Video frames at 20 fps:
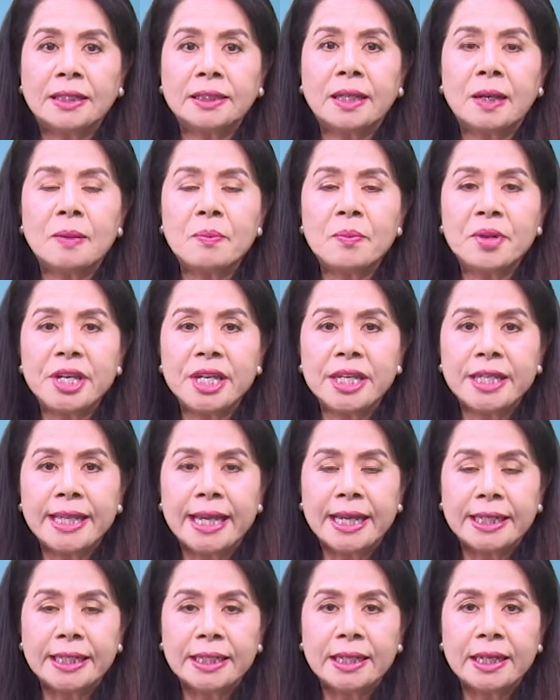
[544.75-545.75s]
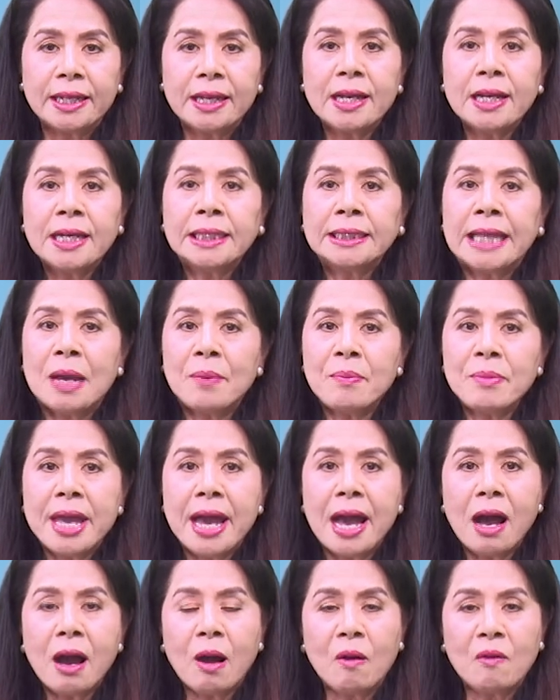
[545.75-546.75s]
tâm ghi danh, tham
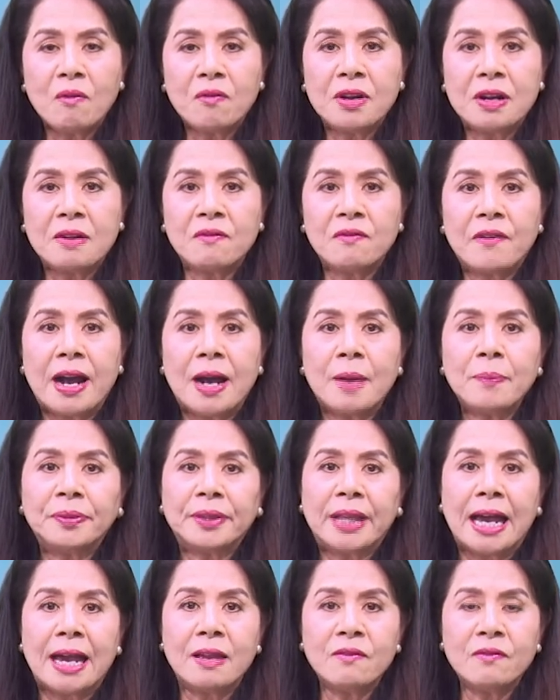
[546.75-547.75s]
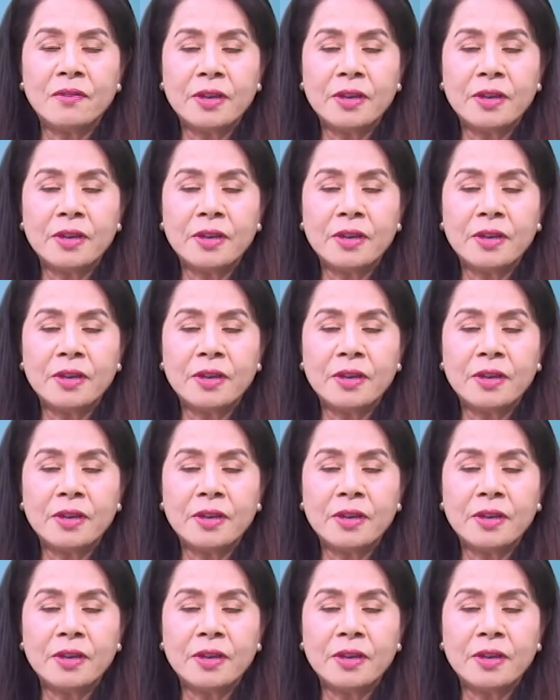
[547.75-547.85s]
gia học Phật Pháp tại